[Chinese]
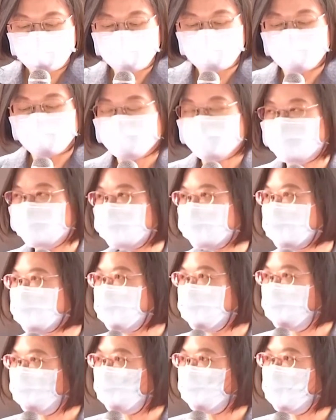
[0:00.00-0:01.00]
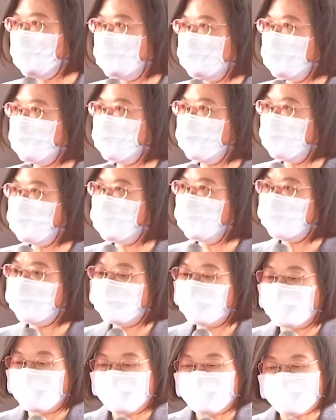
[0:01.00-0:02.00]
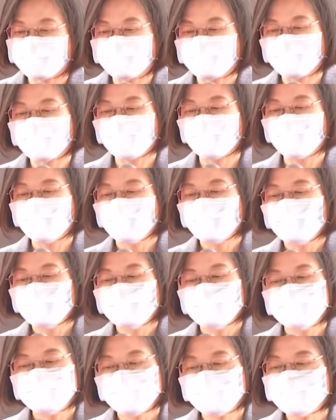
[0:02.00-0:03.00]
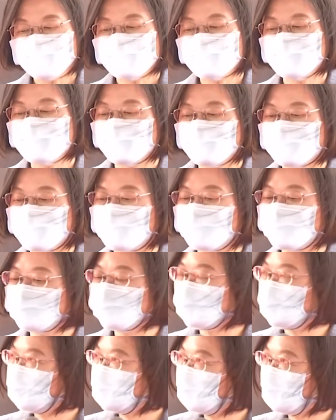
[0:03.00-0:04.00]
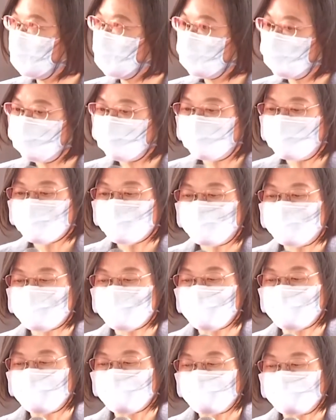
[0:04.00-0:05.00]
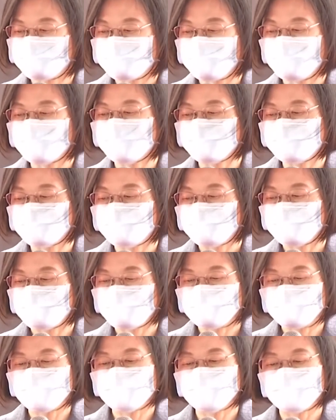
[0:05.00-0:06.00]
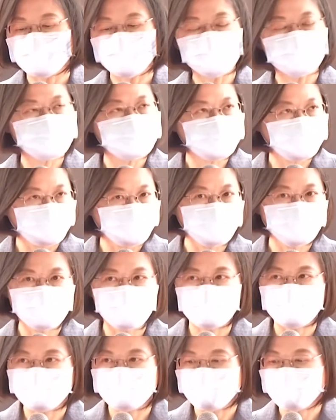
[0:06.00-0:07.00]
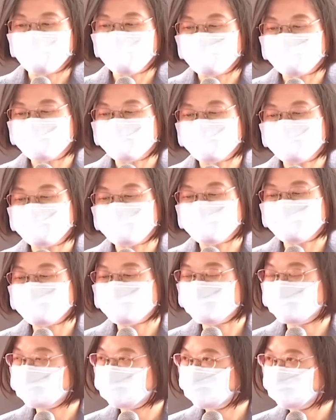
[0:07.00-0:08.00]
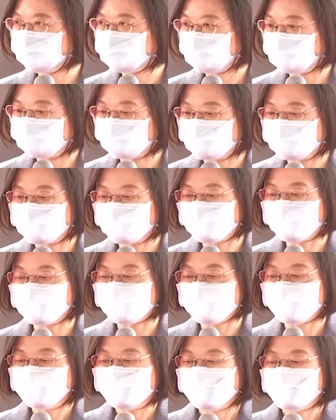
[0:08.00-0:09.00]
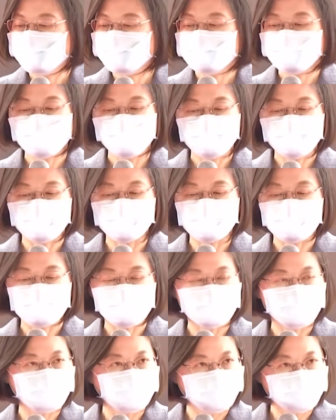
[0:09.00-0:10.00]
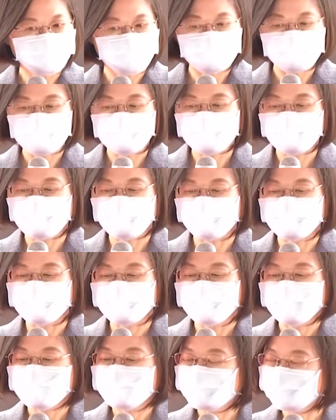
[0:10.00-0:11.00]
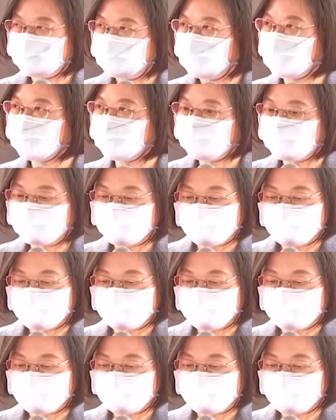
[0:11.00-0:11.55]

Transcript: 另一个重要的里程碑。相信有了这艘运输舰的加入，一定能够强化我们海军执行任务的能力，让我们的国防力量。更加的